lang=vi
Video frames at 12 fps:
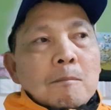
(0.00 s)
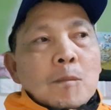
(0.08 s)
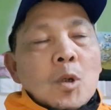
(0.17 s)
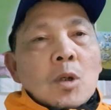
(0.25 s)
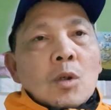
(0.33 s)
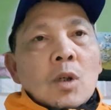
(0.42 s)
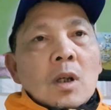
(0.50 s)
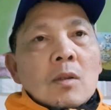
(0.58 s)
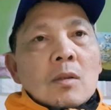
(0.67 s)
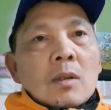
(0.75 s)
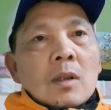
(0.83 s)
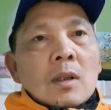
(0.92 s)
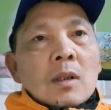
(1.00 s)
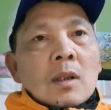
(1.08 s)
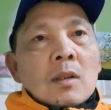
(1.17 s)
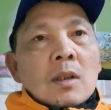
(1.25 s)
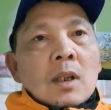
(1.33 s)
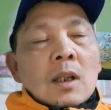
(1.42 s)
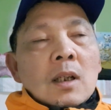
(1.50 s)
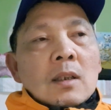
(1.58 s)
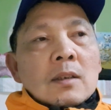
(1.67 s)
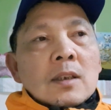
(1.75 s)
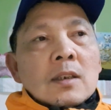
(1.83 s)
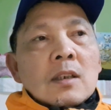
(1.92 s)
một cái luật gọi là luật
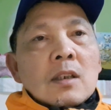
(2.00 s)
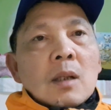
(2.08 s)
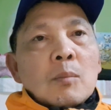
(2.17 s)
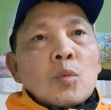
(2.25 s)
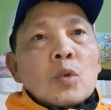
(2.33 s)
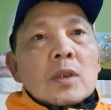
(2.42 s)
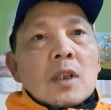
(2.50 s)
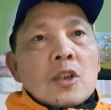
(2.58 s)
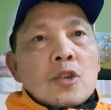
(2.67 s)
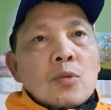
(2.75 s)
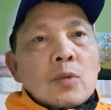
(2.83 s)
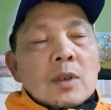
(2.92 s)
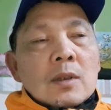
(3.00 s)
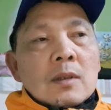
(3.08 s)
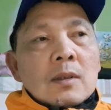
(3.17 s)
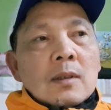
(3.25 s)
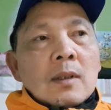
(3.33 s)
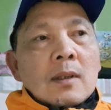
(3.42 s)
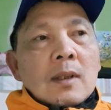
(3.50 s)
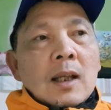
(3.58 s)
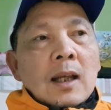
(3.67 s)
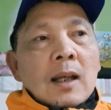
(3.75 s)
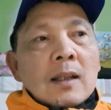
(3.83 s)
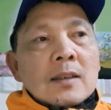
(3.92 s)
uh, tiếng Đức là Mutterschutz tức
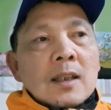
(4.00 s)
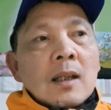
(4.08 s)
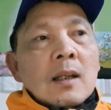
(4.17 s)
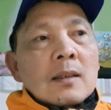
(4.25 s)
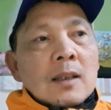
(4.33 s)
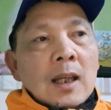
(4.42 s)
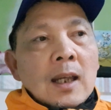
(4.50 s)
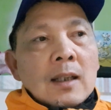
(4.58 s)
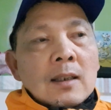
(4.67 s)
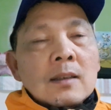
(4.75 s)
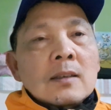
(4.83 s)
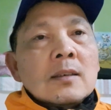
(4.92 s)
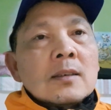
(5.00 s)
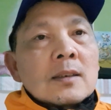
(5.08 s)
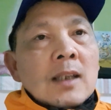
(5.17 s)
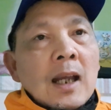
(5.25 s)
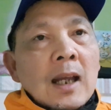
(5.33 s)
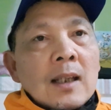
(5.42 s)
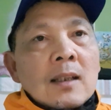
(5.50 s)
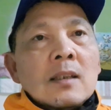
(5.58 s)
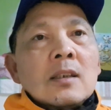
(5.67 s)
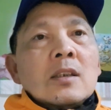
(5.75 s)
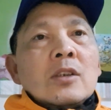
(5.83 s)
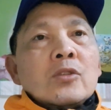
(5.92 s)
là sẽ ở nhà để dưỡng thai
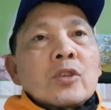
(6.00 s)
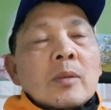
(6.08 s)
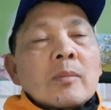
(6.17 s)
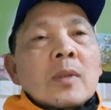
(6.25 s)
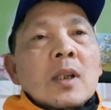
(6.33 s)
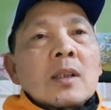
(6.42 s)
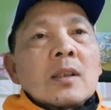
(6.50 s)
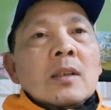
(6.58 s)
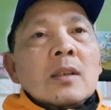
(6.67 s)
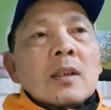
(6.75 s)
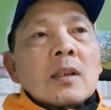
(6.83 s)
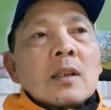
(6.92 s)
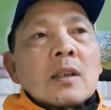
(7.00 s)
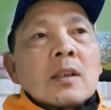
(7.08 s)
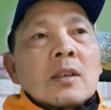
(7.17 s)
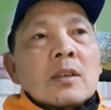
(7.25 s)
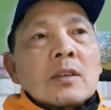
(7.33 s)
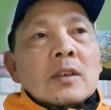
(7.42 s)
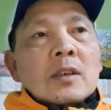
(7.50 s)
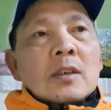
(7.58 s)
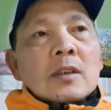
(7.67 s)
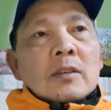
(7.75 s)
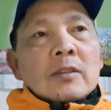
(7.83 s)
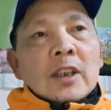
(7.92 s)
chuẩn bị ờ,
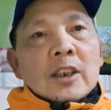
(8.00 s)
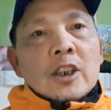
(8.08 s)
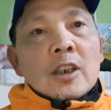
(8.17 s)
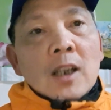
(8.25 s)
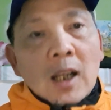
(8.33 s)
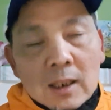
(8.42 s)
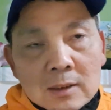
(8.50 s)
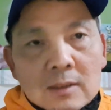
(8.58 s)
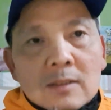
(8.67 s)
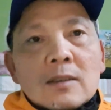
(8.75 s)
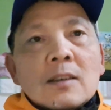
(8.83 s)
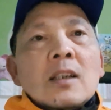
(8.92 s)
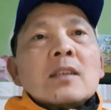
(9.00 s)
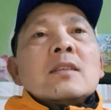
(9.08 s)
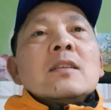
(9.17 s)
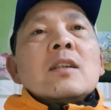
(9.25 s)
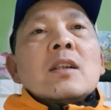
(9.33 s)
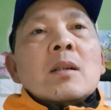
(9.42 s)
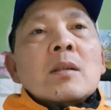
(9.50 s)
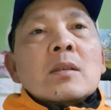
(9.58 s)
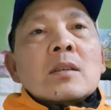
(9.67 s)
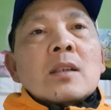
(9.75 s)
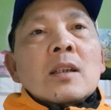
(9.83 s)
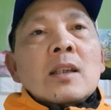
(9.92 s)
việc sinh nở đó thì gọi
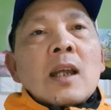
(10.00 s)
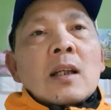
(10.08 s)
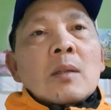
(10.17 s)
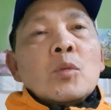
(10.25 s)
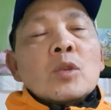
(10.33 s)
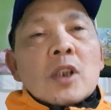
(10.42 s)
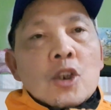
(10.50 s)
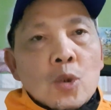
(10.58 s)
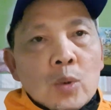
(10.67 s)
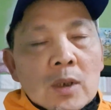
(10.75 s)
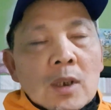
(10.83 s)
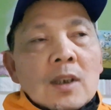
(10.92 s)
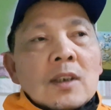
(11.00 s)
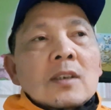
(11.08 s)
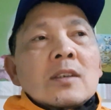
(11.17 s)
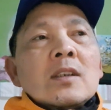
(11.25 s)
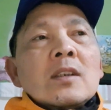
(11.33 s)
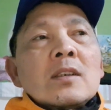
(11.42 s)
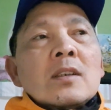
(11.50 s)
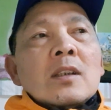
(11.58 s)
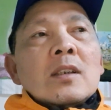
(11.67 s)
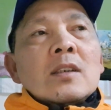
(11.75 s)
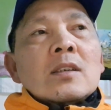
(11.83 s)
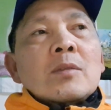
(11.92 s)
là thời gian là mutter suốt thì ờ,
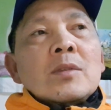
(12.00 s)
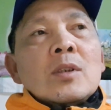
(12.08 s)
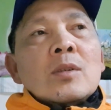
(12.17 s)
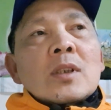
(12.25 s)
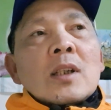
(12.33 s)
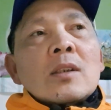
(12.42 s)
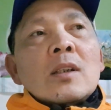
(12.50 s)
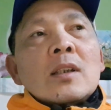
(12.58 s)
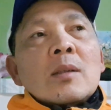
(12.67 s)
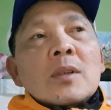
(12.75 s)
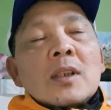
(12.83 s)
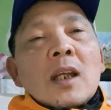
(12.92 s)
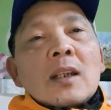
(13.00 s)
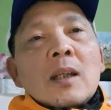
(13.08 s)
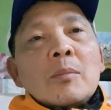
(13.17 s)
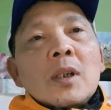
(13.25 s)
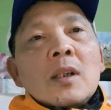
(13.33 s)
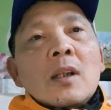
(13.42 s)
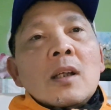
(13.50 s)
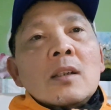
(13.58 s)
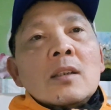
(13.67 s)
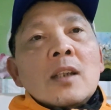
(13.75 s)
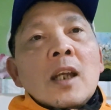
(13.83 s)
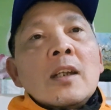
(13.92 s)
trong video ta nói là trong thời gian này mình
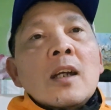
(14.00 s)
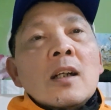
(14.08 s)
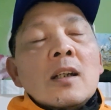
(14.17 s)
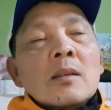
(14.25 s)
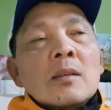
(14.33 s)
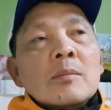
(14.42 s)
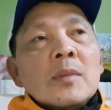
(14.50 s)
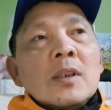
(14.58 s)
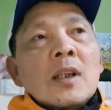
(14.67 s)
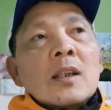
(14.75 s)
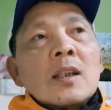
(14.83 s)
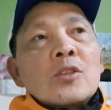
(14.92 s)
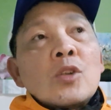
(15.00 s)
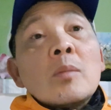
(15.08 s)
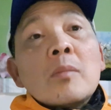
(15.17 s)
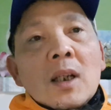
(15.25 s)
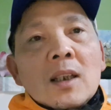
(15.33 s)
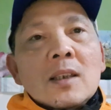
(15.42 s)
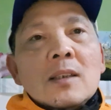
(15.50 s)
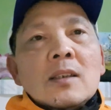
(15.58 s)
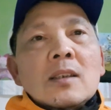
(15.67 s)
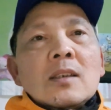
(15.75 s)
nên để đơn mình nên là chuẩn bị